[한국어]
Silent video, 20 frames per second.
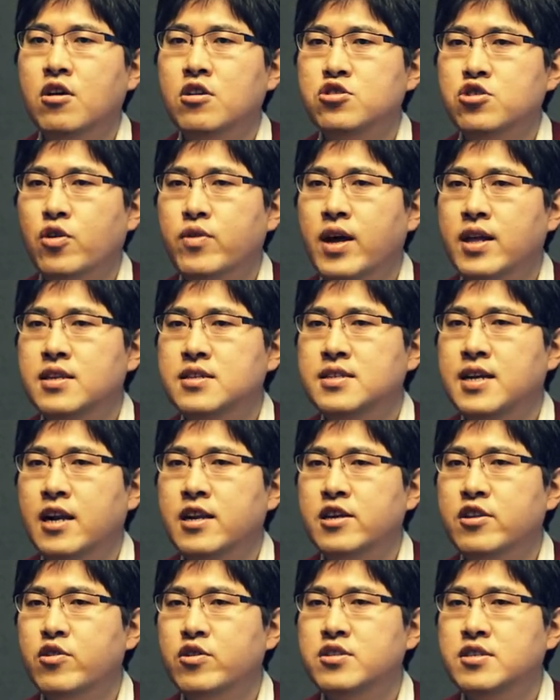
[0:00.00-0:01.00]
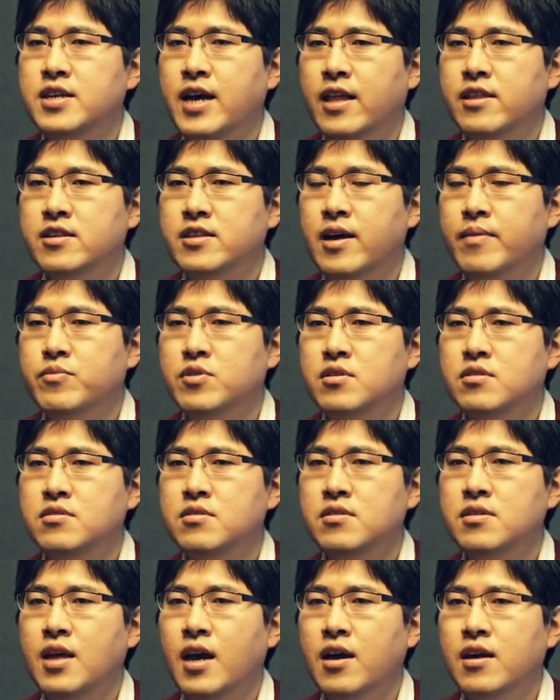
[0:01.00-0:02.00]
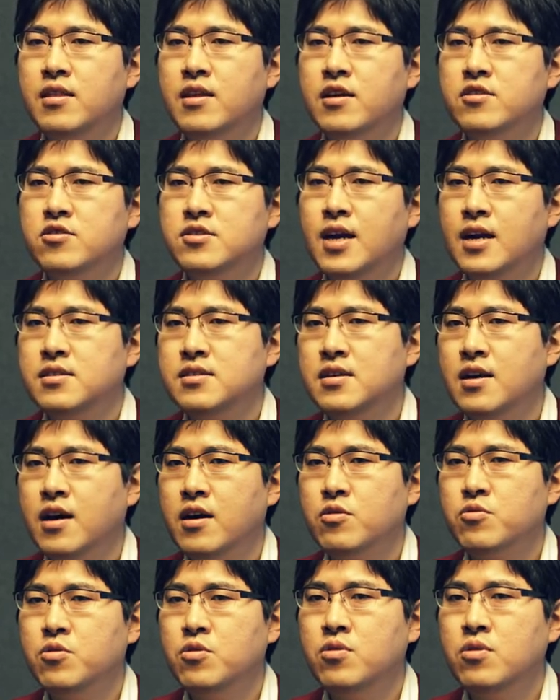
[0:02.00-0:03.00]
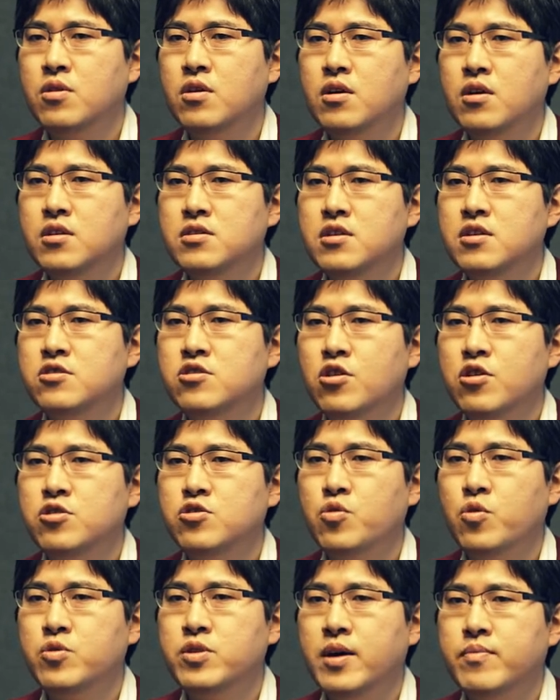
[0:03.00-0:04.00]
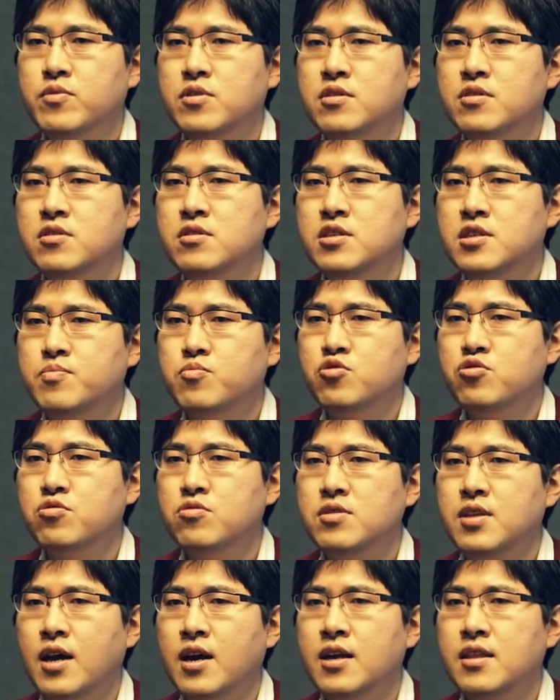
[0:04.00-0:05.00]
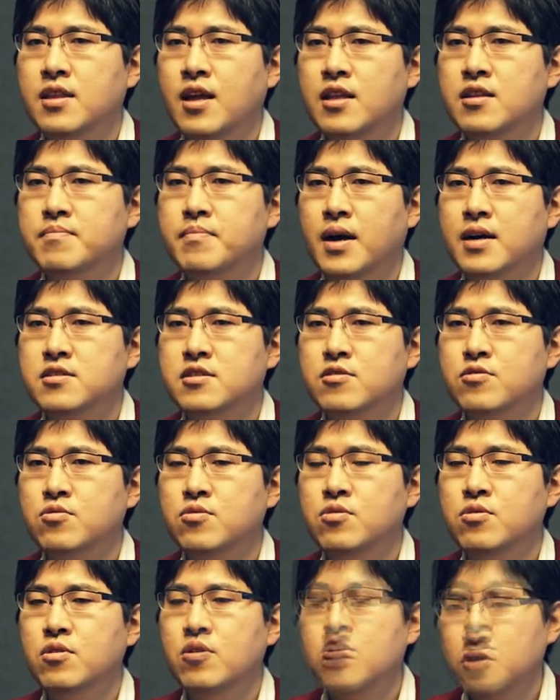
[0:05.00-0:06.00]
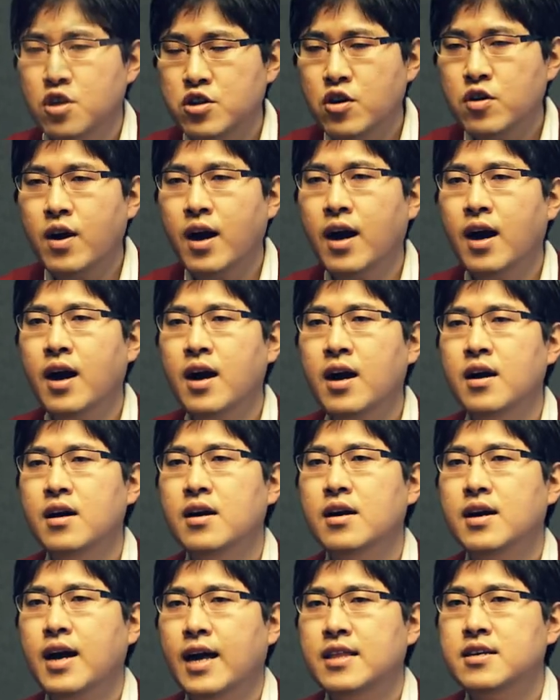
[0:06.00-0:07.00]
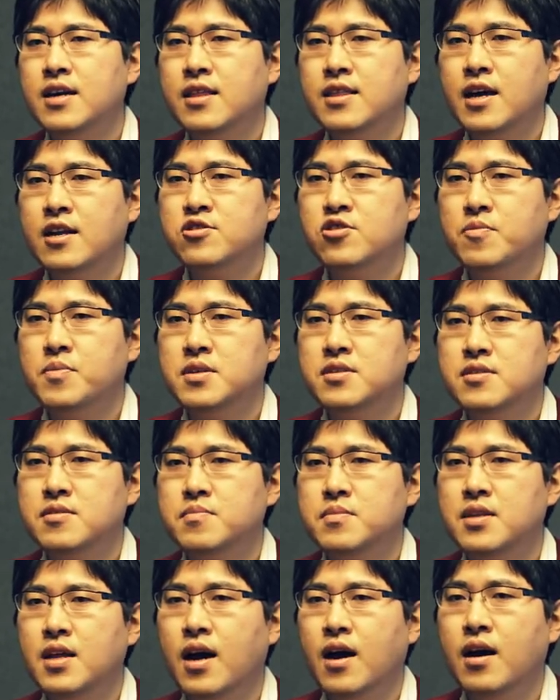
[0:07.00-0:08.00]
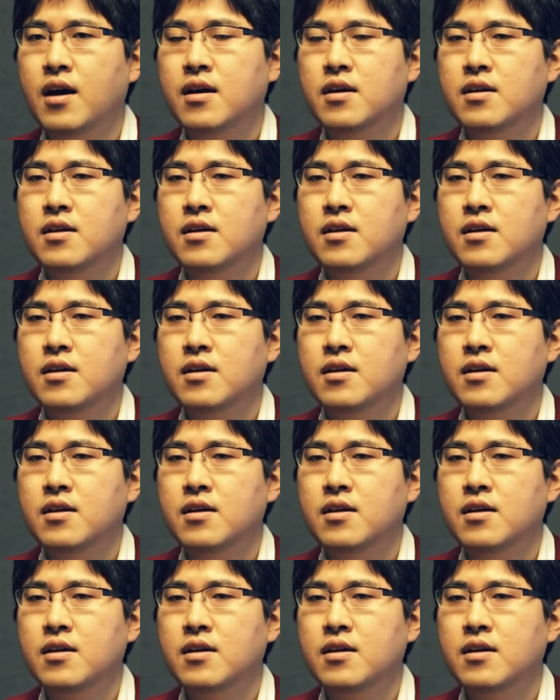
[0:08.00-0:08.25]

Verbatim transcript: 전환이 잘 이루어지지 않는 앱들은 타겟 내에서 삭제하고 실적이 좋은 앱들은 집중 타겟하는 방식으로 최적화가 가능했다는 점이 있습니다.